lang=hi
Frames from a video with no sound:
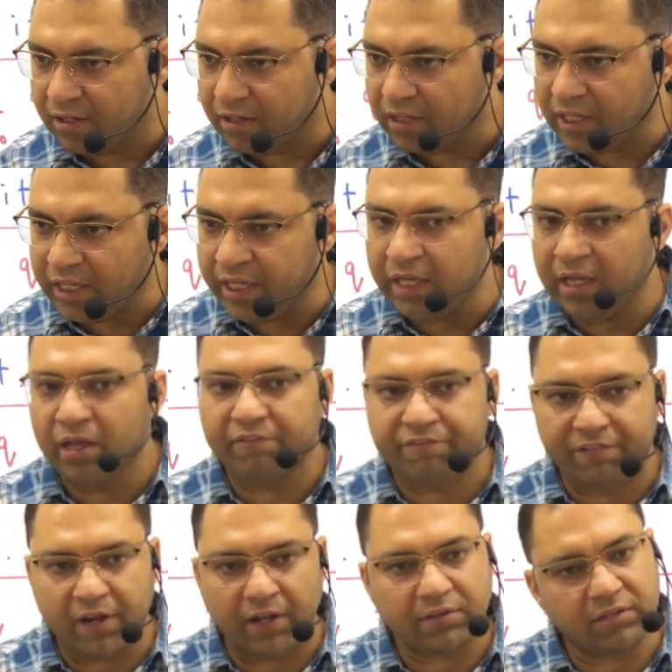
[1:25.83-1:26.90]
ई
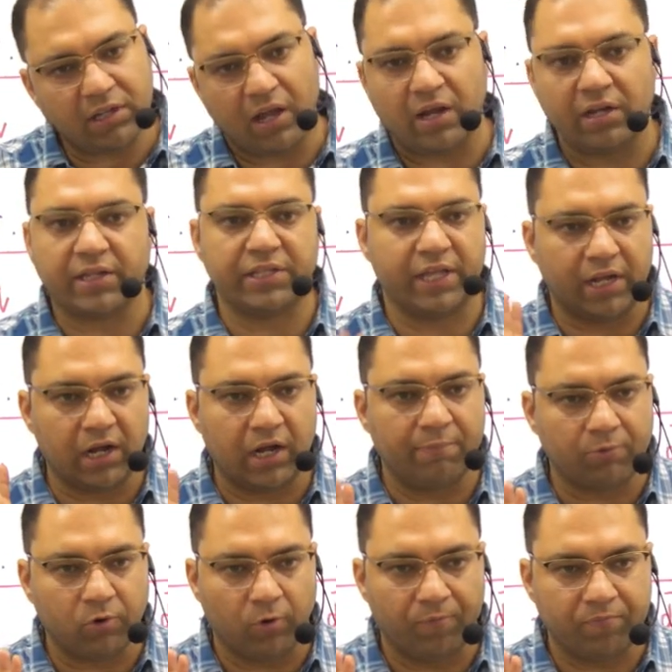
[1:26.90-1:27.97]
फ्लक्स निकाल के देगा
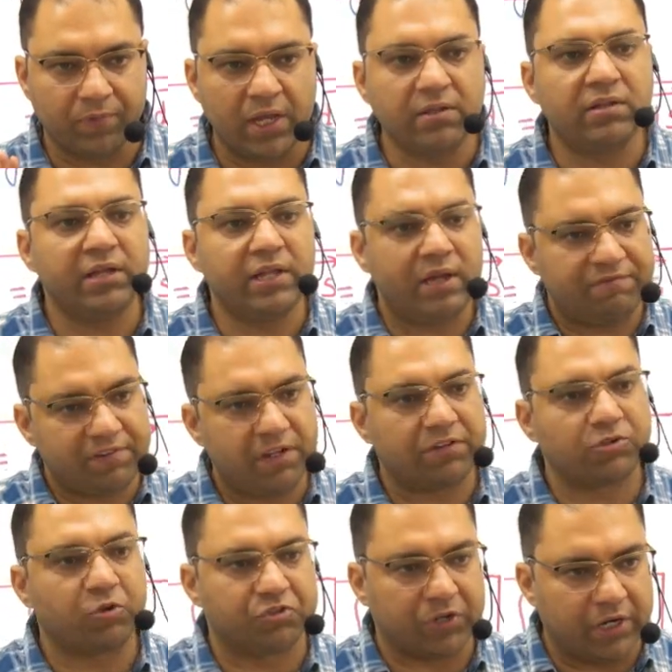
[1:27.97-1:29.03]
आपको इसलिए हम फ्लक्स को
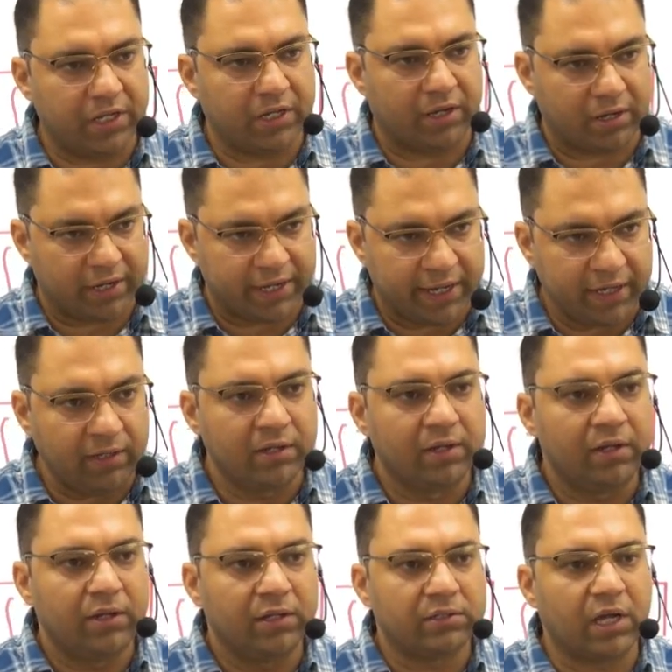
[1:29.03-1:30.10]
स्टडी कर रहे हैं
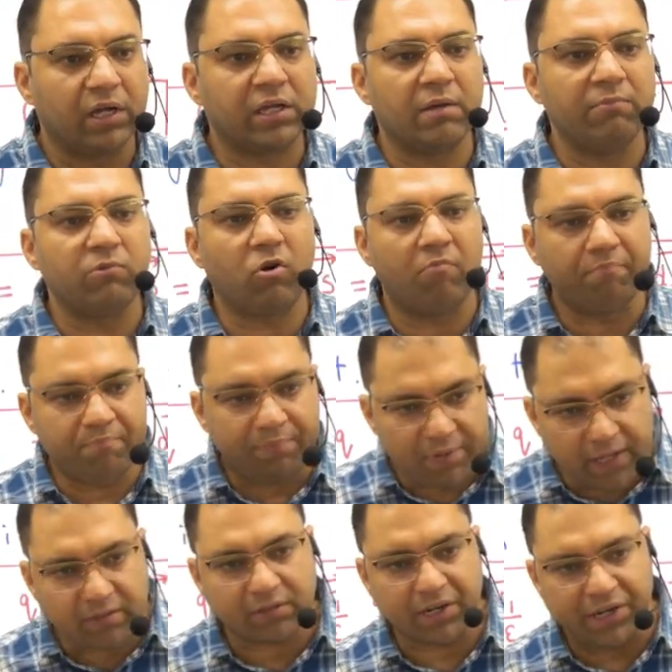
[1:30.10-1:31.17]
ताकि हम
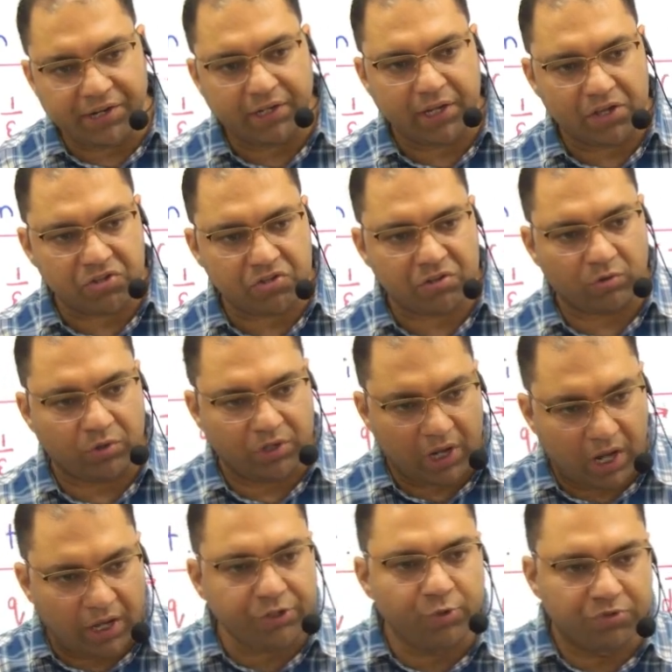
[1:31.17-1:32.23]
कॉम्प्लेक्स इंटीग्रेशन को ना
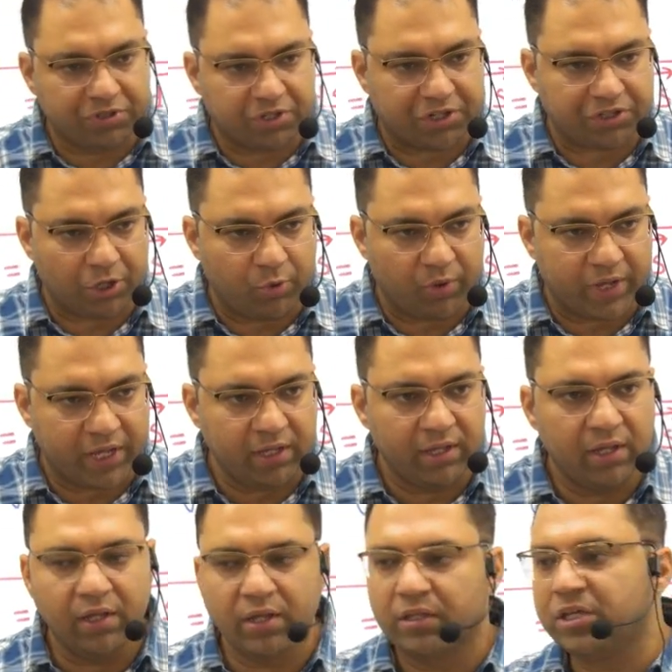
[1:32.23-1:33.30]
यूज़ करते हुए
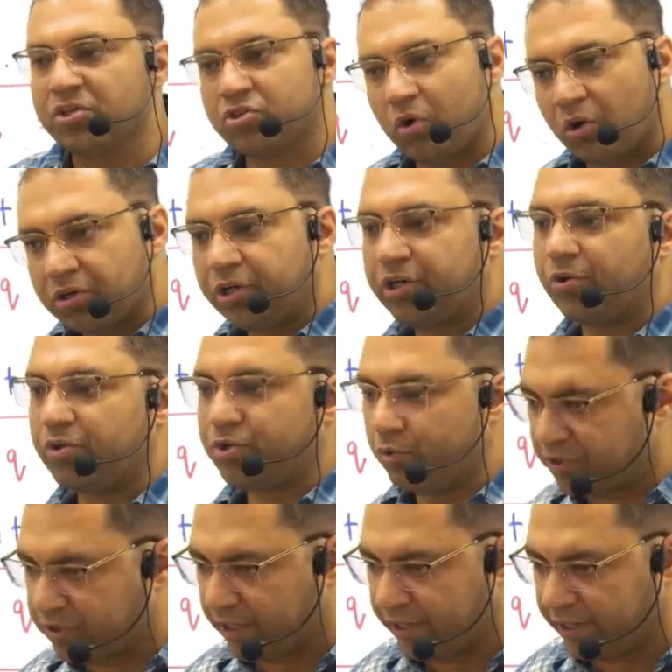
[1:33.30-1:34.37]
ये शॉर्टकट को यूज़
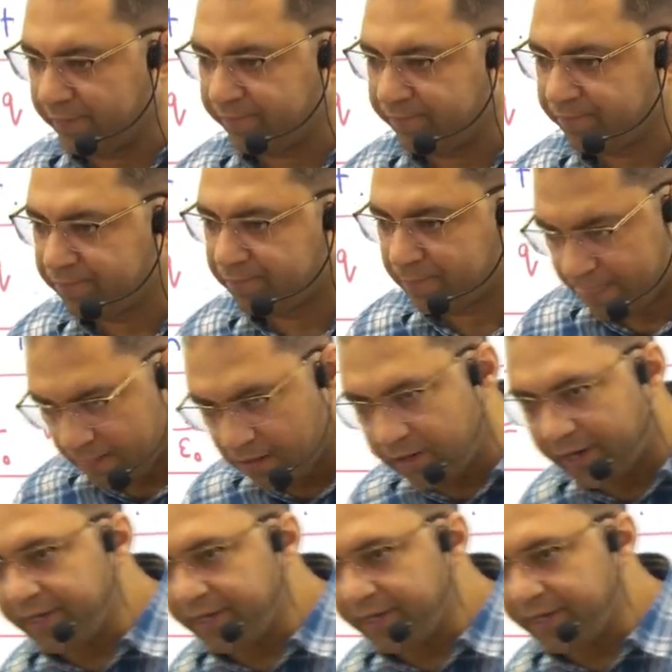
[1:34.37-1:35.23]
करें राइट